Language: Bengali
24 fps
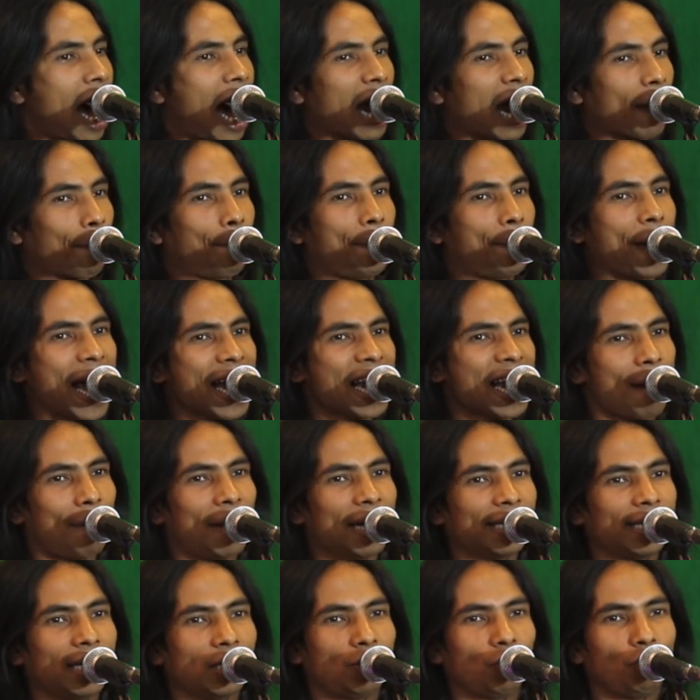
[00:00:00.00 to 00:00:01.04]
আর ব্যা
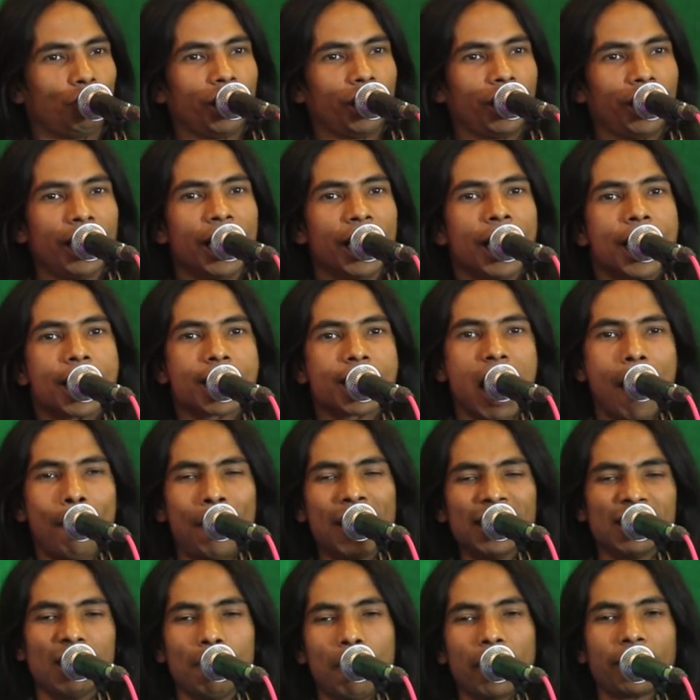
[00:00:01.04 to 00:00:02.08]
নামাজি যদি
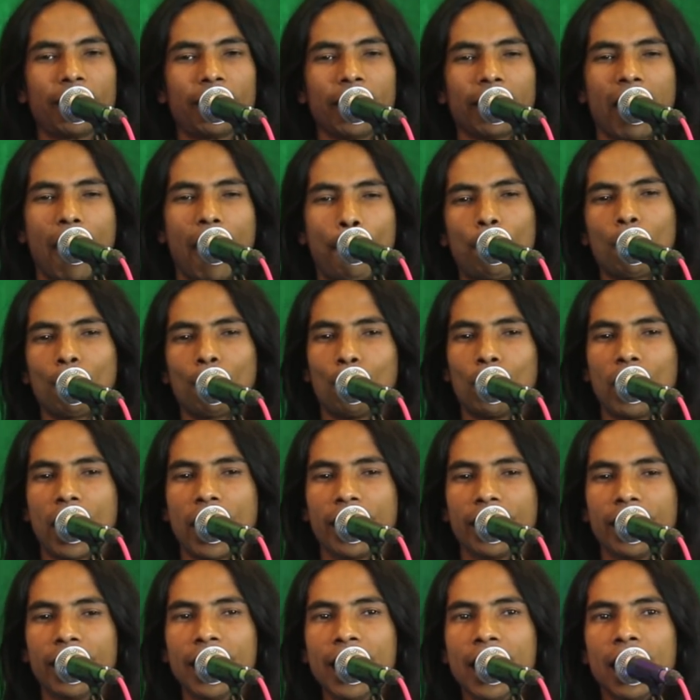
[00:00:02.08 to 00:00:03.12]
নামাজি ব্যক্তির কাপড় বলায়